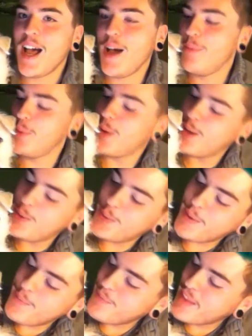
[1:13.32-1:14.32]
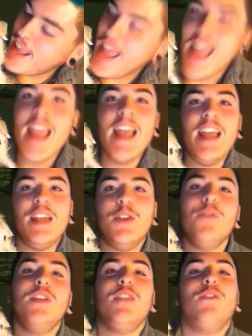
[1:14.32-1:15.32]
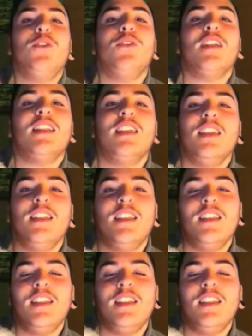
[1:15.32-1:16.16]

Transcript: Ah, amore lui. Non vedevo l'ora di,